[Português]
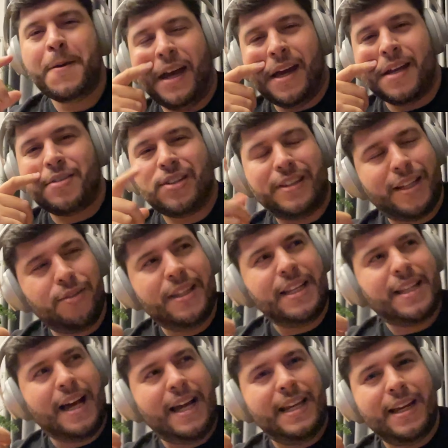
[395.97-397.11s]
É, só tem um
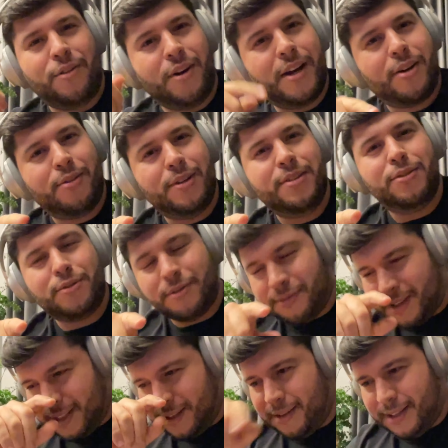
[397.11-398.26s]
detalhe, agora quando eu tô
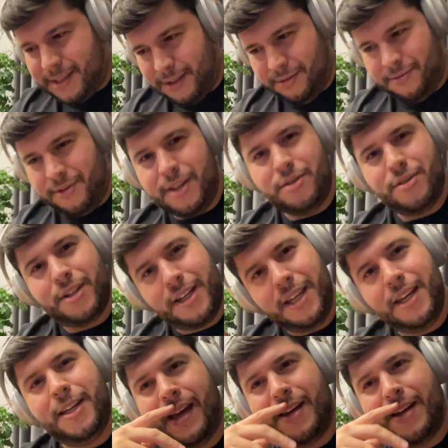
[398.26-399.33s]
fazendo esse teu vídeo aqui,